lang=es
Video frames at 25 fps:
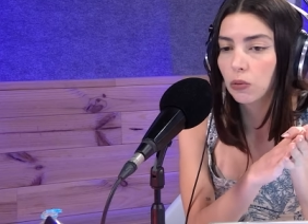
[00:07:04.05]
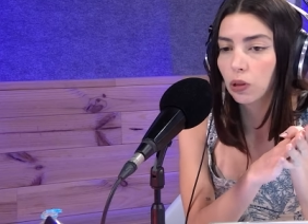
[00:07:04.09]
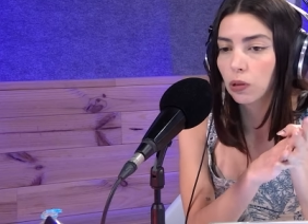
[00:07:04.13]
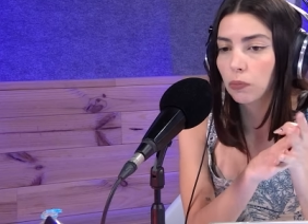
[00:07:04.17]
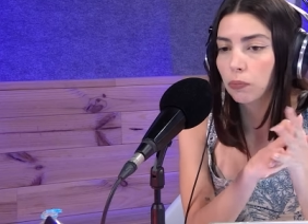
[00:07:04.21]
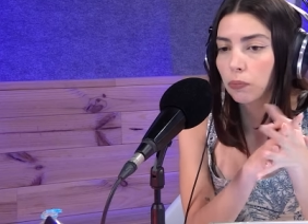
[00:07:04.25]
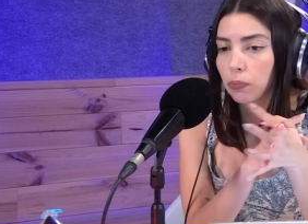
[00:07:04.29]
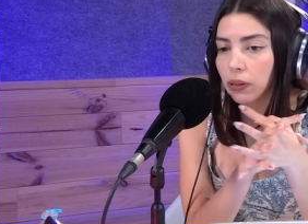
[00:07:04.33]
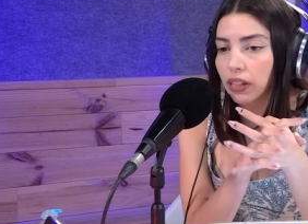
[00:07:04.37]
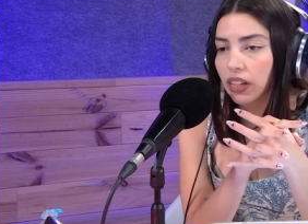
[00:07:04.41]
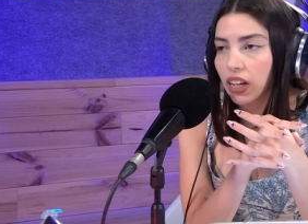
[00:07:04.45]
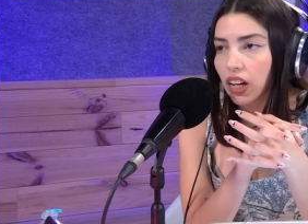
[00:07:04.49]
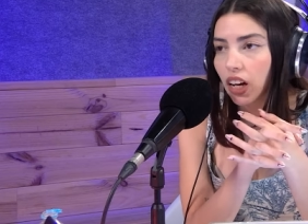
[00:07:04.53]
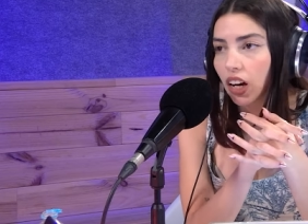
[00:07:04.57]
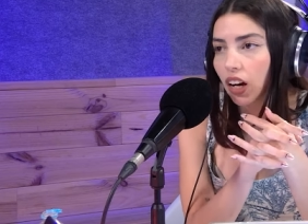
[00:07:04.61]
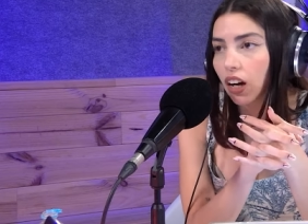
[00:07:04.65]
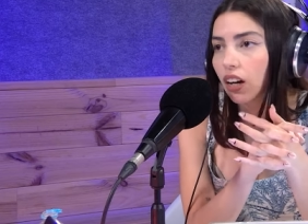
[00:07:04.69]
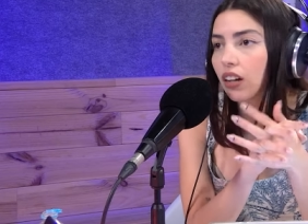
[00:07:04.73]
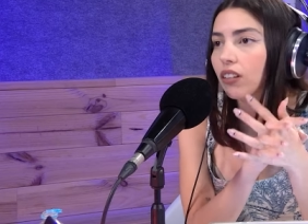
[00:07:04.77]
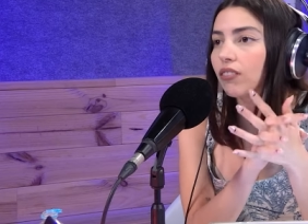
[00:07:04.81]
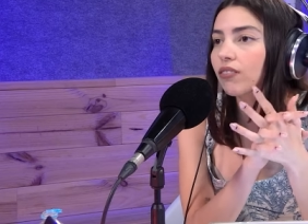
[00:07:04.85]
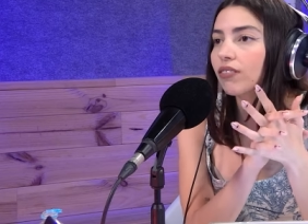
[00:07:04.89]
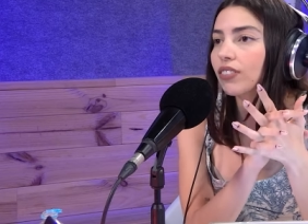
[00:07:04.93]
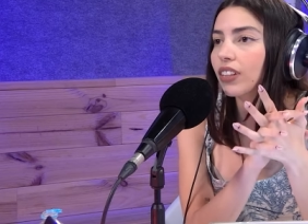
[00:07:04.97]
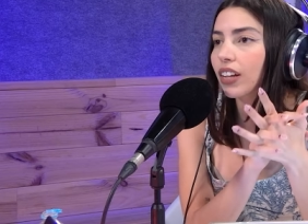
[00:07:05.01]
O lo ha
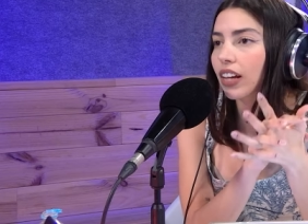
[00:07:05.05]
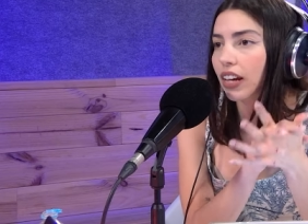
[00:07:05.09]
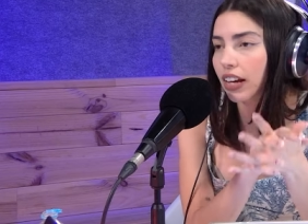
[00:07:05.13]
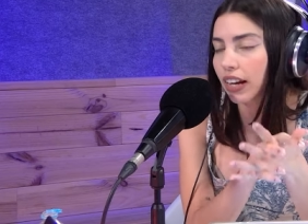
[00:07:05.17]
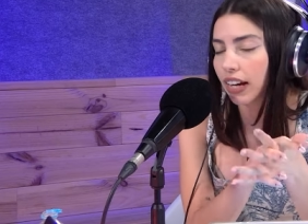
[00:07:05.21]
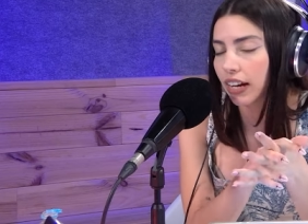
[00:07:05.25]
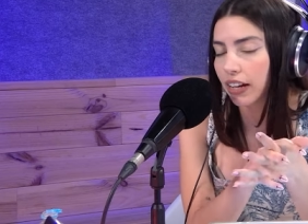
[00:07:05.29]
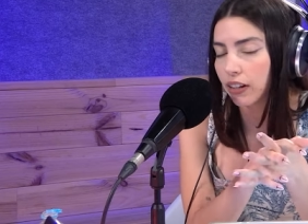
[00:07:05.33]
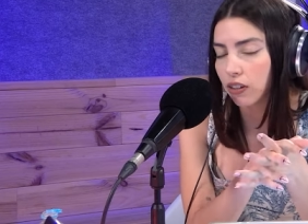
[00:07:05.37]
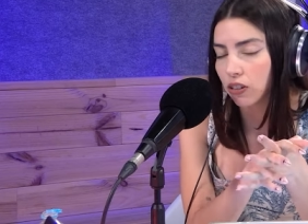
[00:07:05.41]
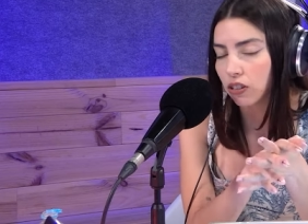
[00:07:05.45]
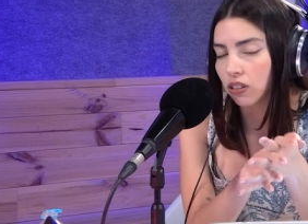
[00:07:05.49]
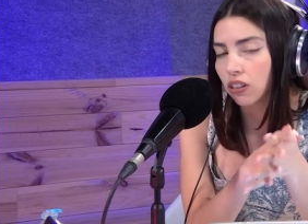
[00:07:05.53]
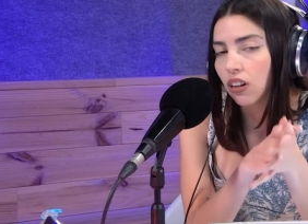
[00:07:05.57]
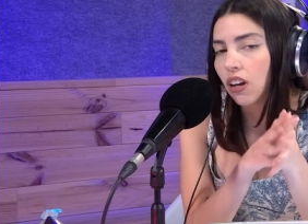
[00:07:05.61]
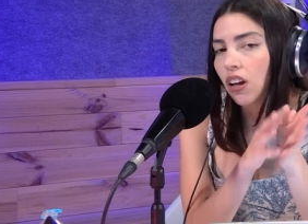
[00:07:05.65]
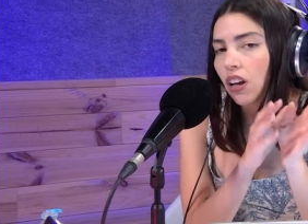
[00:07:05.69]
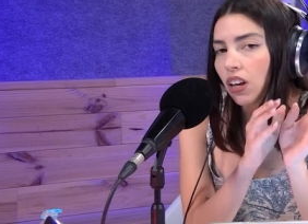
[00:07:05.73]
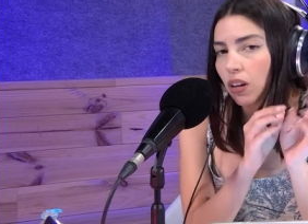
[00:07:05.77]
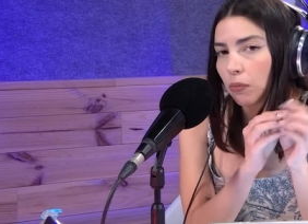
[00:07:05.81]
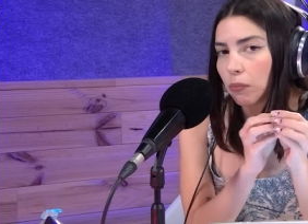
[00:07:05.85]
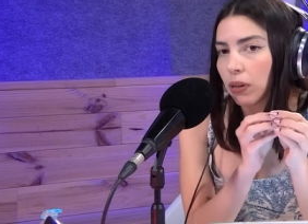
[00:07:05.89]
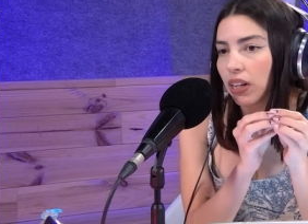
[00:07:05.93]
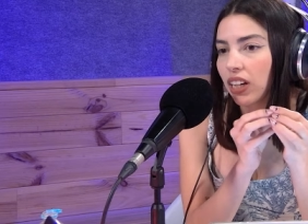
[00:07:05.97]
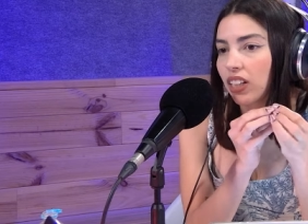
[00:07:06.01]
llevado. Claro
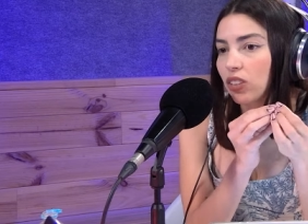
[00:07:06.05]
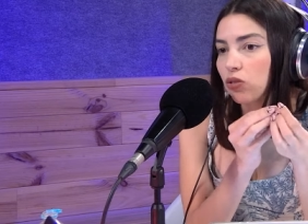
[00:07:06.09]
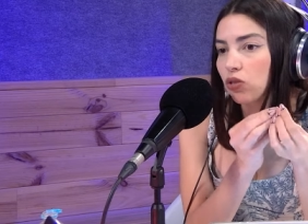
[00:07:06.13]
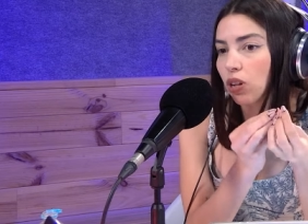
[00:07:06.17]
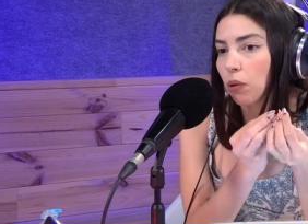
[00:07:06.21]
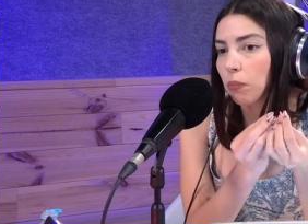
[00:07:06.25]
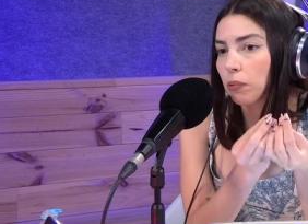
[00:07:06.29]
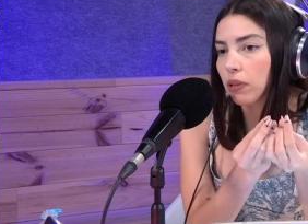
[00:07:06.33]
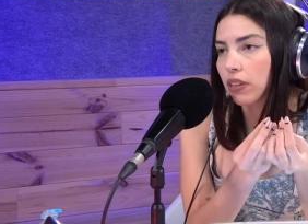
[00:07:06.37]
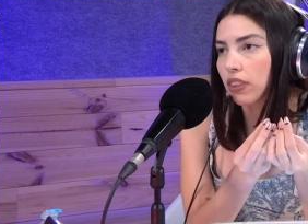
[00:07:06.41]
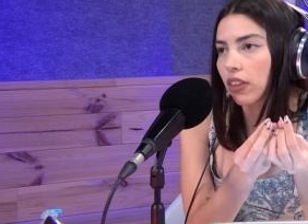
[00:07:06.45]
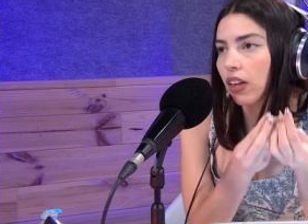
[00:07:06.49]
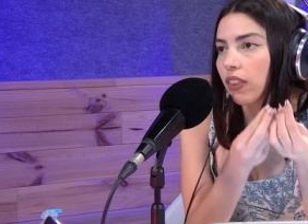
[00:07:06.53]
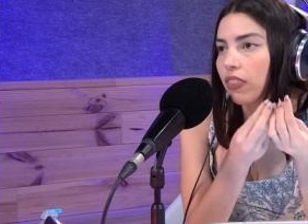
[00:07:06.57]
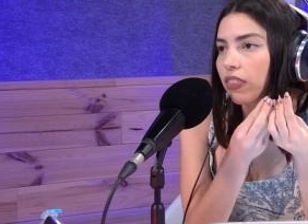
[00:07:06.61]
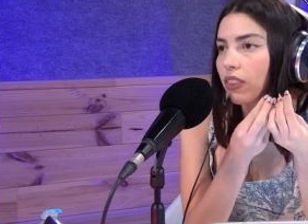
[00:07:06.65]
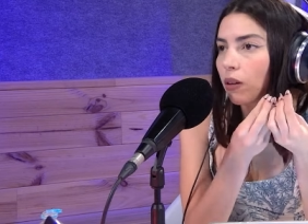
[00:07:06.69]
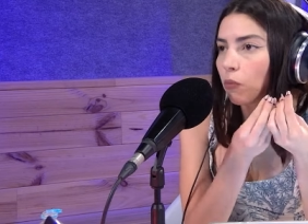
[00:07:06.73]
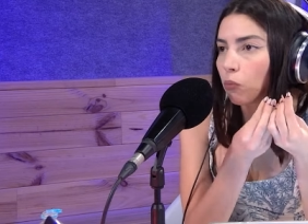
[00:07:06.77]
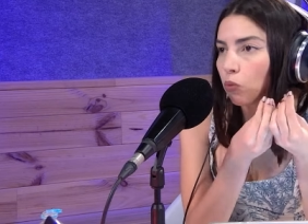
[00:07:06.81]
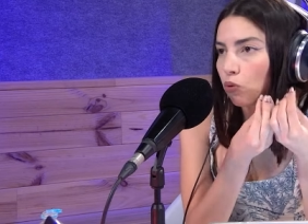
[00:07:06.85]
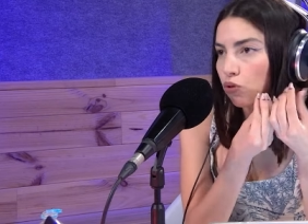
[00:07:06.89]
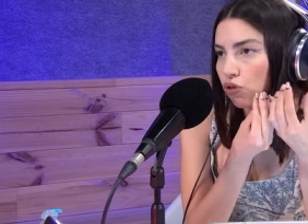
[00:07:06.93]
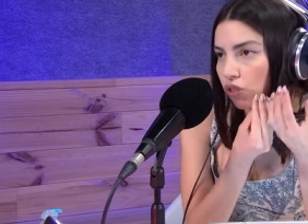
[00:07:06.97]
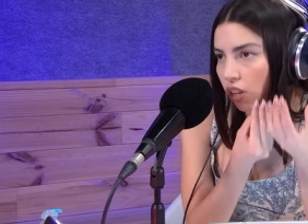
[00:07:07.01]
que es una pieza de
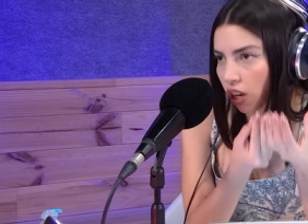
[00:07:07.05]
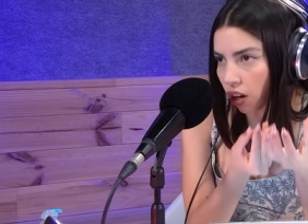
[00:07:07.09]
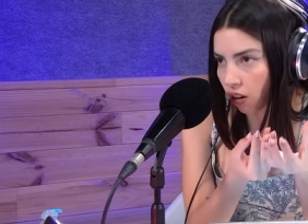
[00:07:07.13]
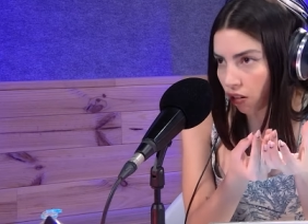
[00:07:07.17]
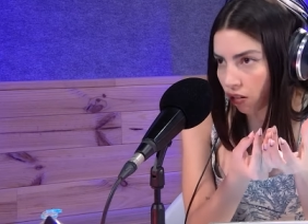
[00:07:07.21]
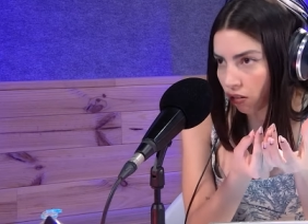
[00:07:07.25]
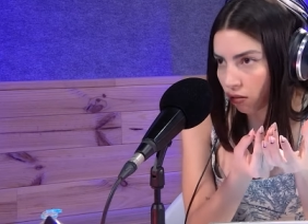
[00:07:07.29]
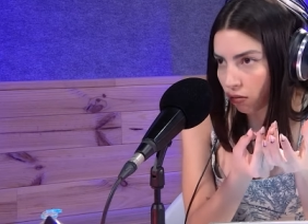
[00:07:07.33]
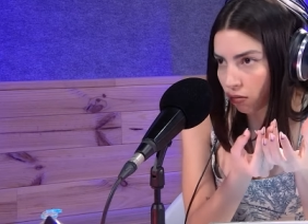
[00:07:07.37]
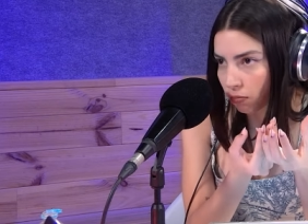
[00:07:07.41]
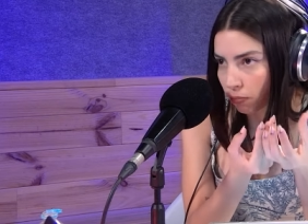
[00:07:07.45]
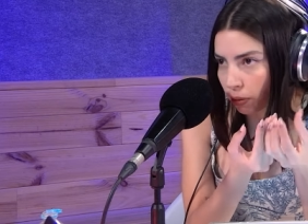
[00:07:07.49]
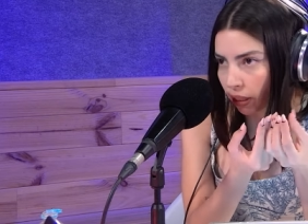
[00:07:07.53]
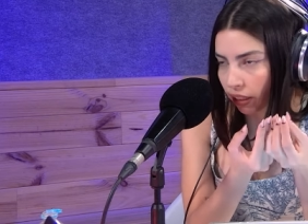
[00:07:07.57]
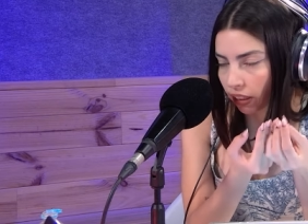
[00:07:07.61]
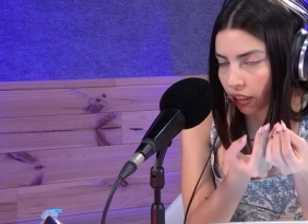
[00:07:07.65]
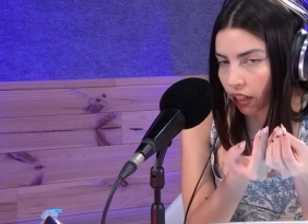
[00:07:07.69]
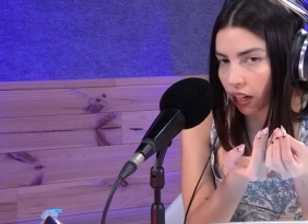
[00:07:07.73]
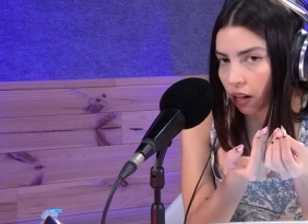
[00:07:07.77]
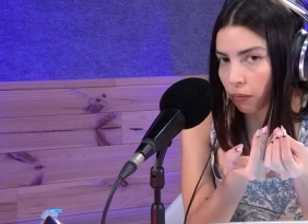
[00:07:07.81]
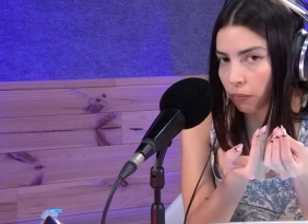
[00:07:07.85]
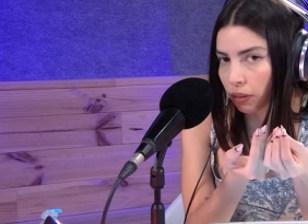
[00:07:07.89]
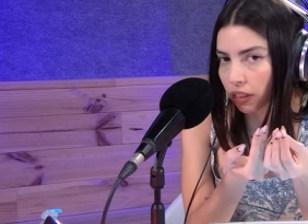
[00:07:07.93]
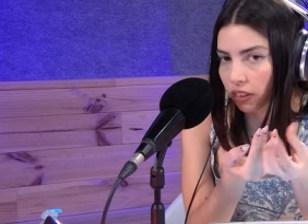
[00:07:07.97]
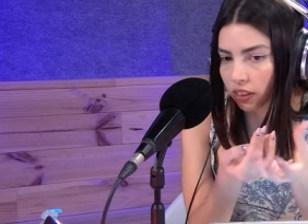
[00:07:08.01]
museo,
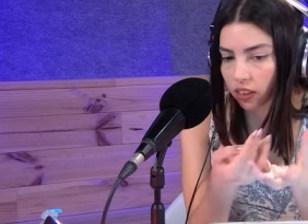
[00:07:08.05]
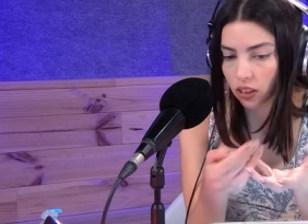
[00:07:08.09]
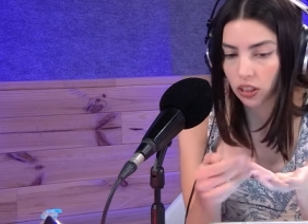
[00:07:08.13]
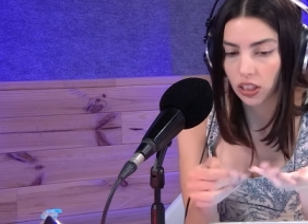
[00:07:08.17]
prácticamente.